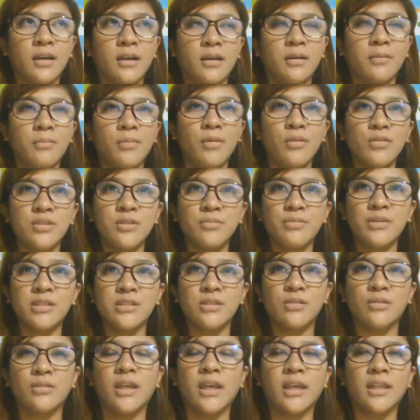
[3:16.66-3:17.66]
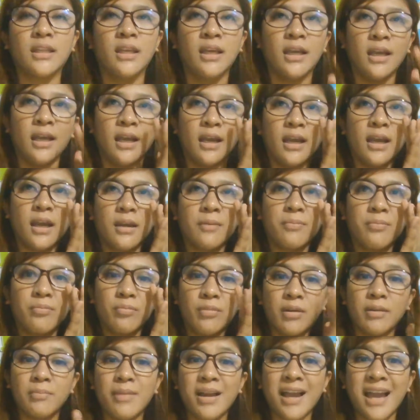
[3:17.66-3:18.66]
uh, most of the student are
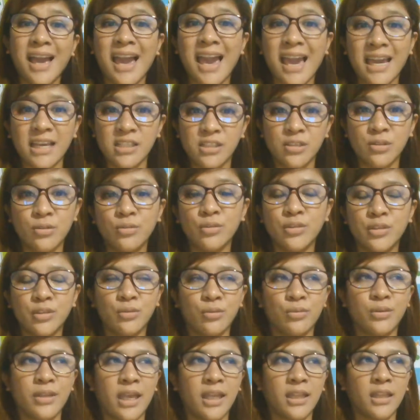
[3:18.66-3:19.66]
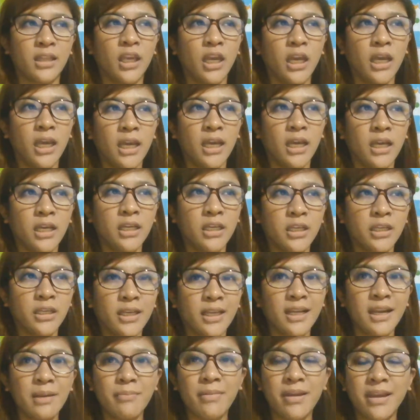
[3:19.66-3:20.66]
uh, mga high school student. Ay
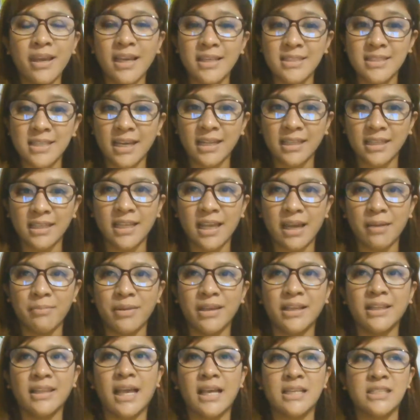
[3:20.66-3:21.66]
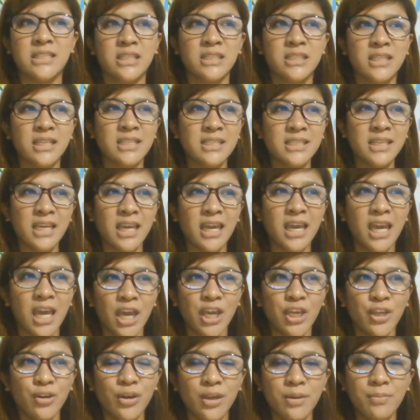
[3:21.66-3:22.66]
karamihan sa kanila may classes kasi
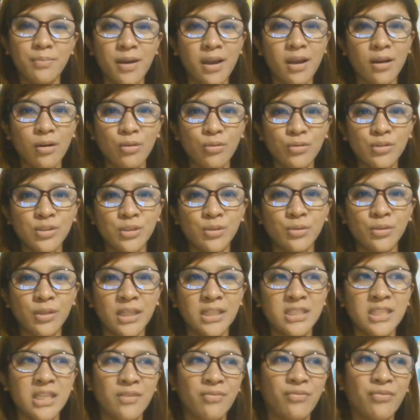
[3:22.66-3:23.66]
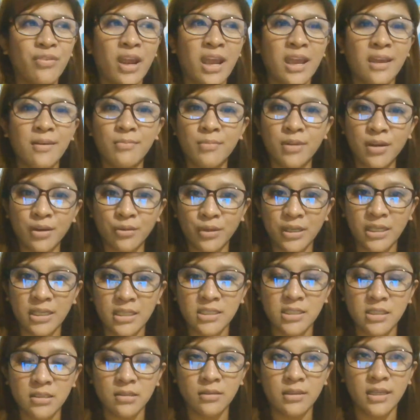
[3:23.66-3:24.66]
yung iba kong students na primary
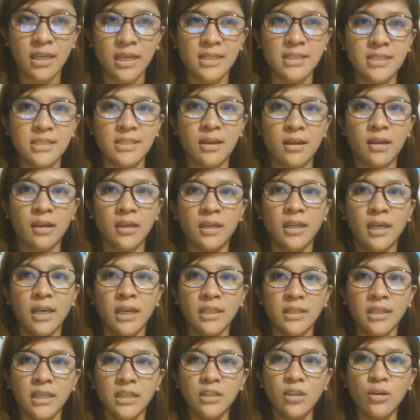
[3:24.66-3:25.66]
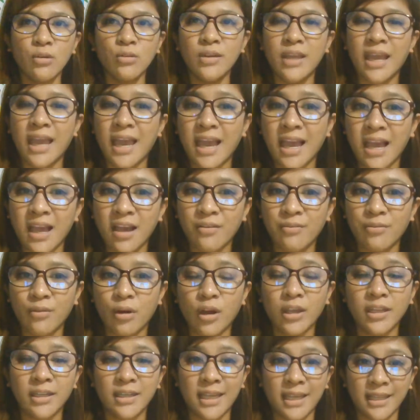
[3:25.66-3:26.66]
students are they don't have
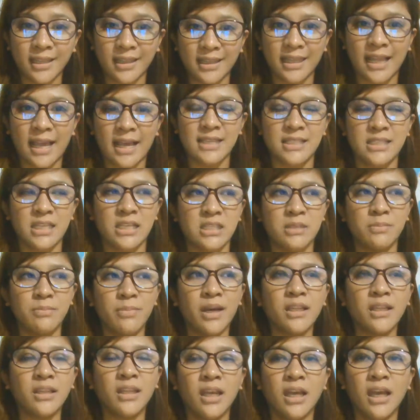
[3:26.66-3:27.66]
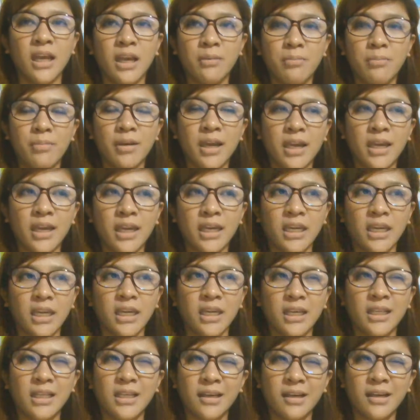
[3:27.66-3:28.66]
online classes but
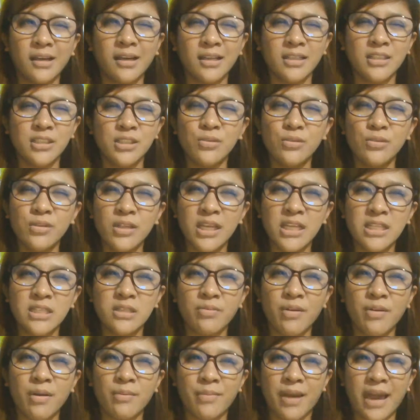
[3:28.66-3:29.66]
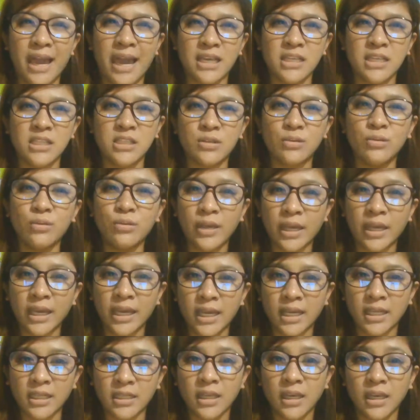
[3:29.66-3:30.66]
my uh, students from high school
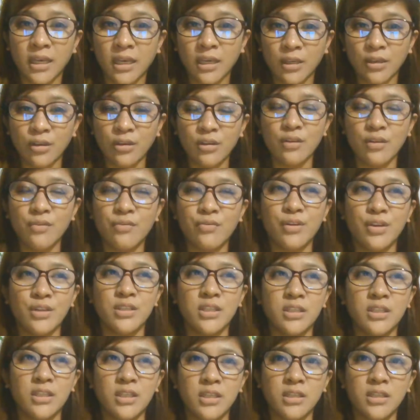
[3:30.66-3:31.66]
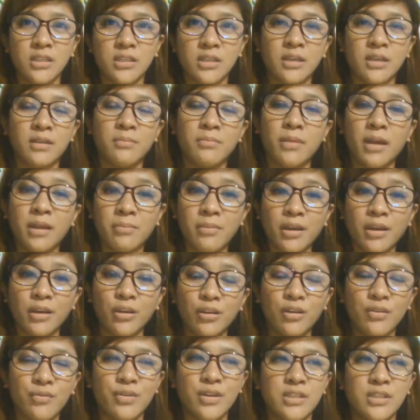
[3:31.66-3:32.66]
and universities and, and mga
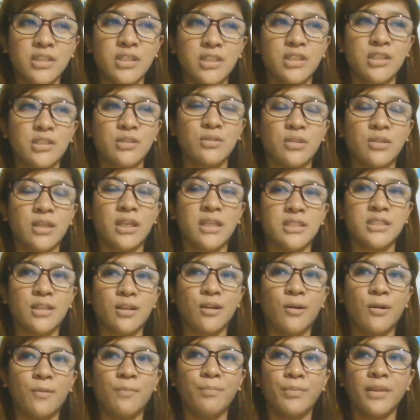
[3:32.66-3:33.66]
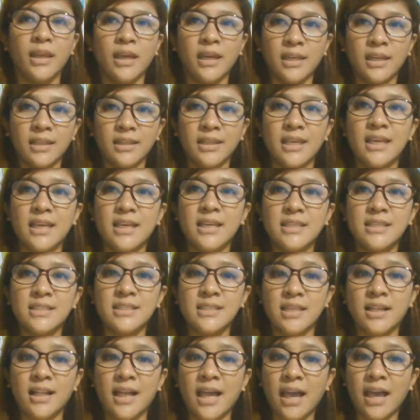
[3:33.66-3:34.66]
university students ko they
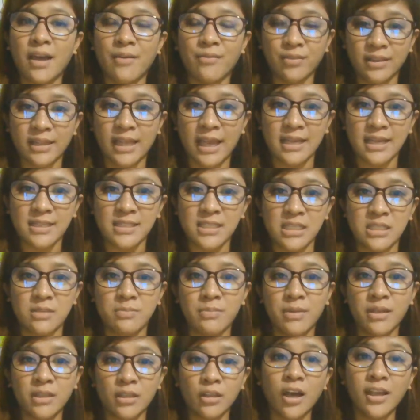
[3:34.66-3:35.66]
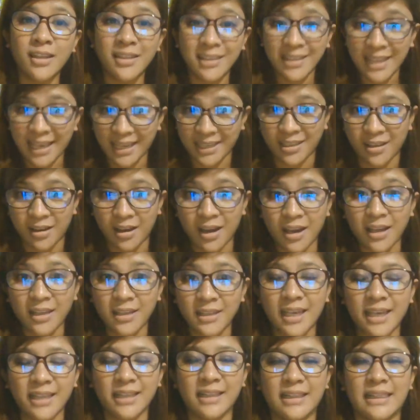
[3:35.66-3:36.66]
still have classes but online.
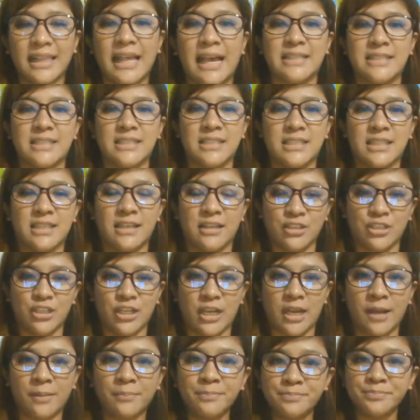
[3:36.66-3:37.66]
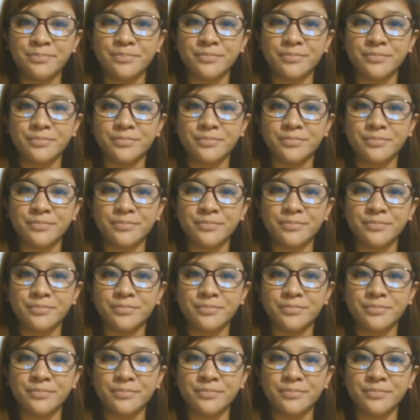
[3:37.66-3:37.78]
Online classes lang siya.